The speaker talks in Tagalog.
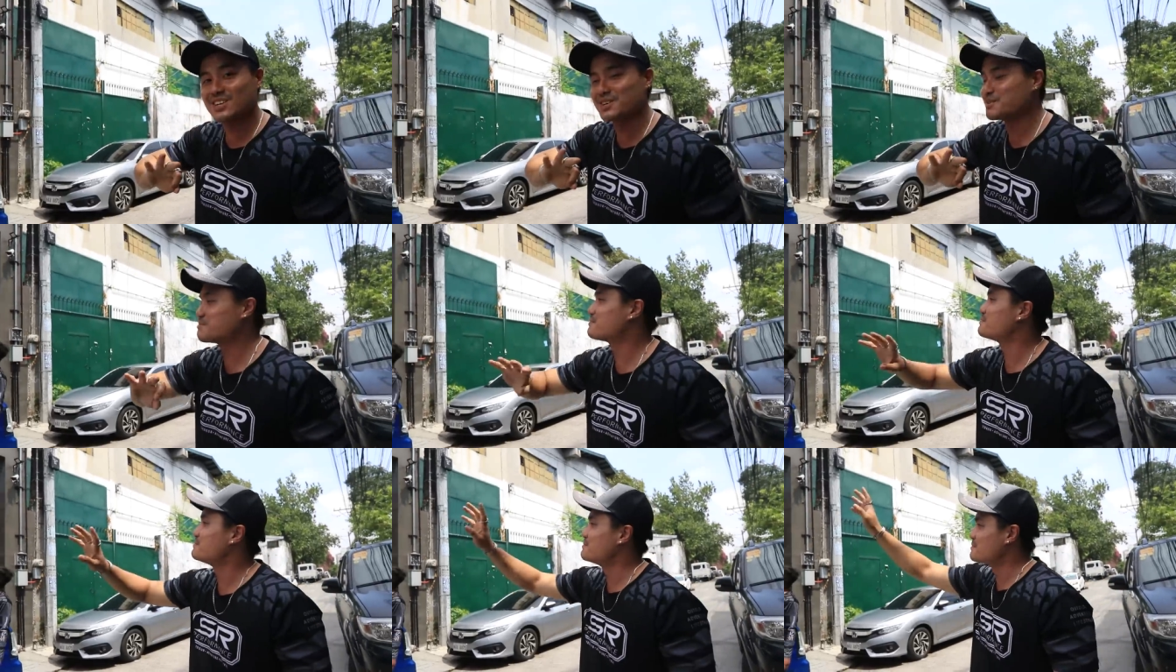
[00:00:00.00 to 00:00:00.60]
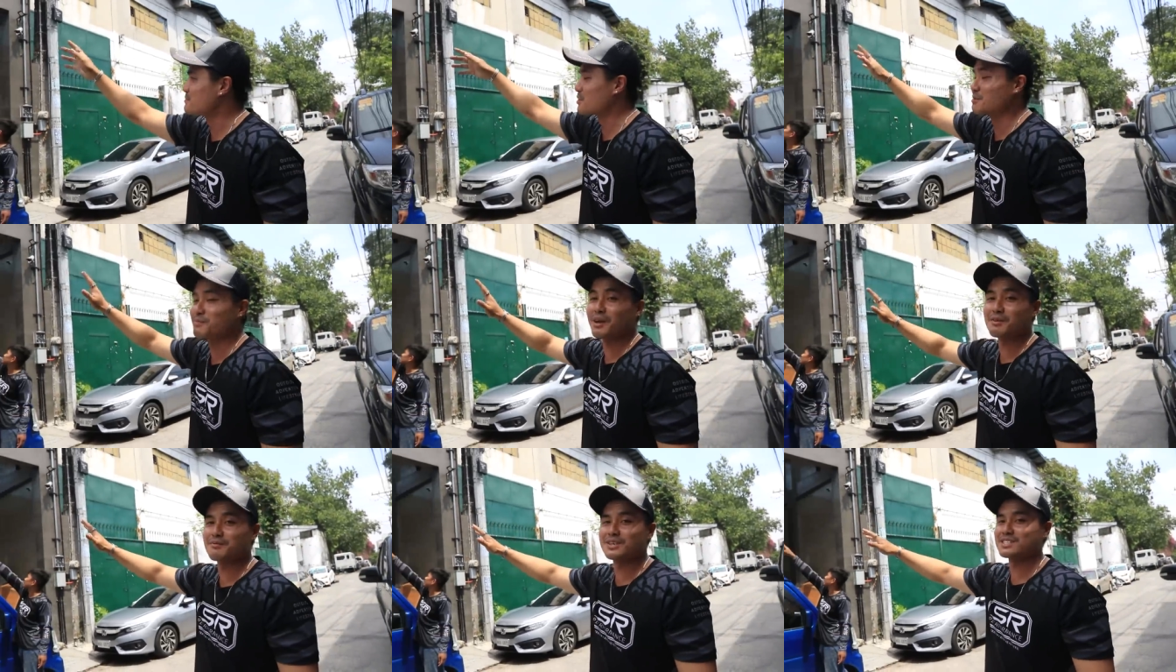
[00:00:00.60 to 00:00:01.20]
loob, for
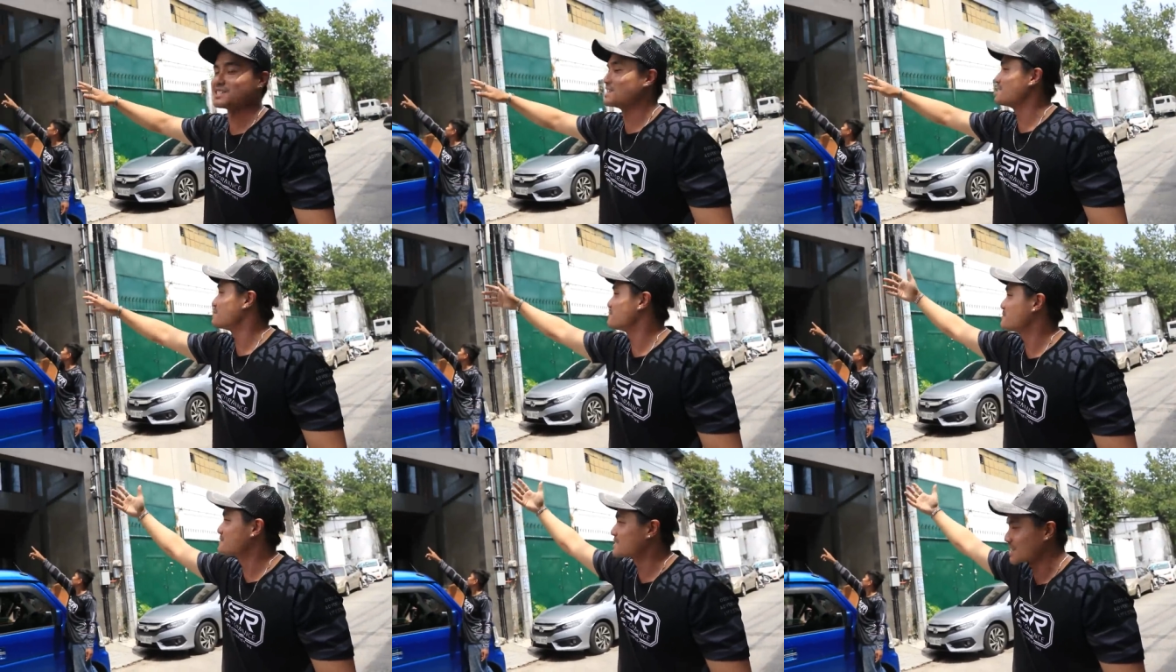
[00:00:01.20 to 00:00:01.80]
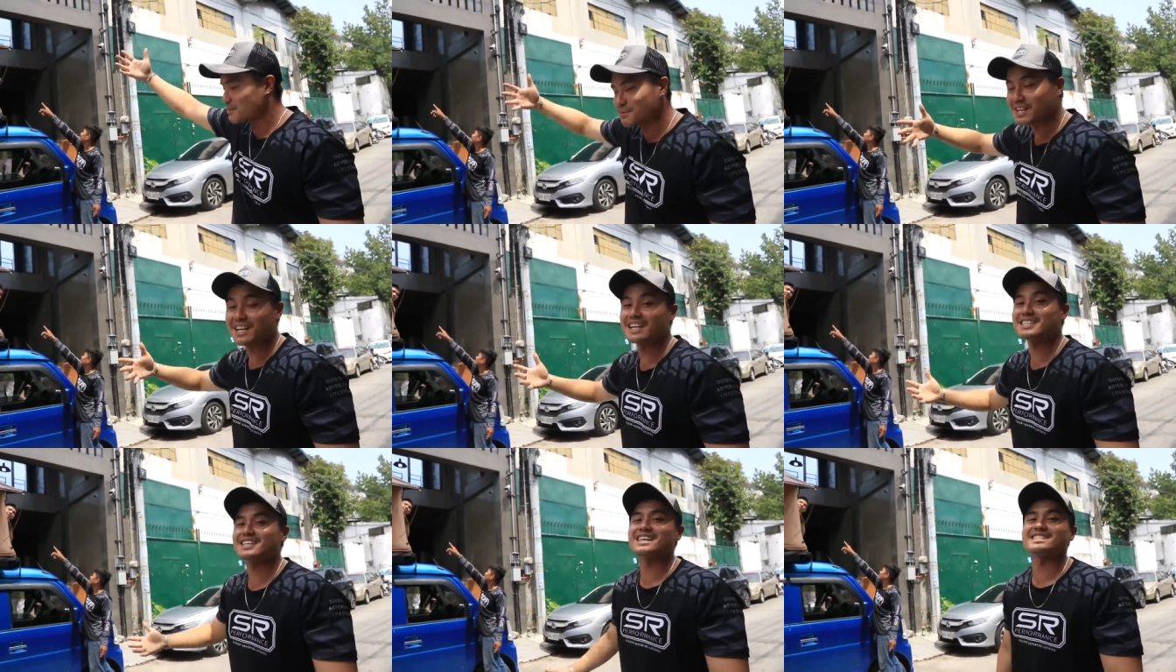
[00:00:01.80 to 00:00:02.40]
privacy, tsaka man
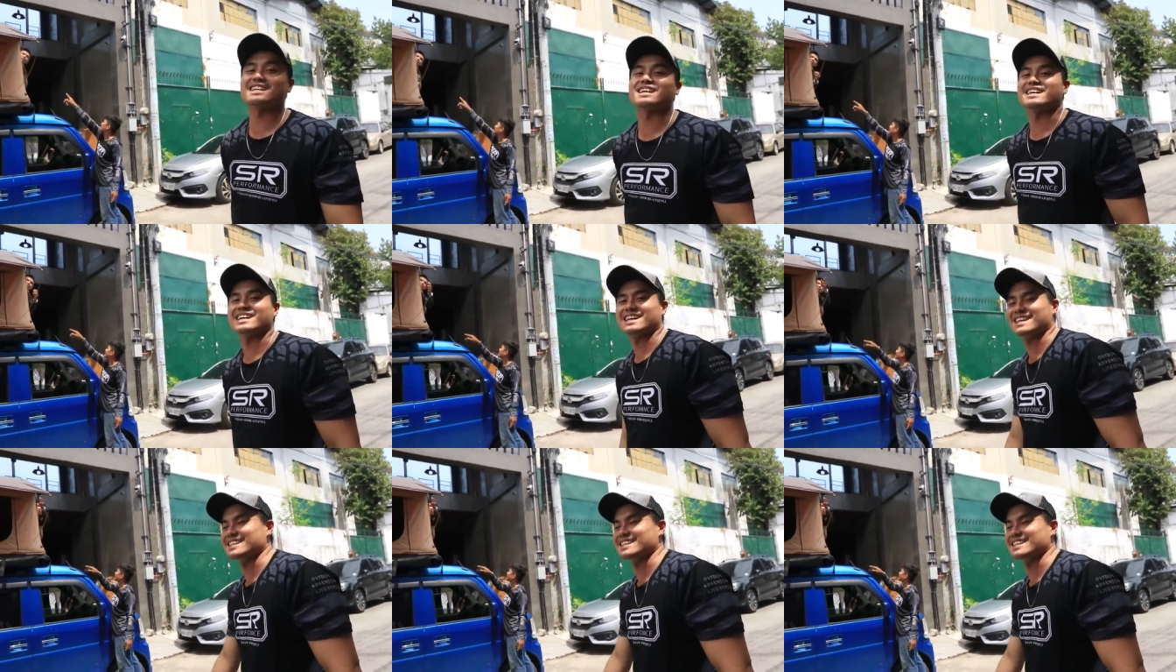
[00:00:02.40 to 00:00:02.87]
na isasara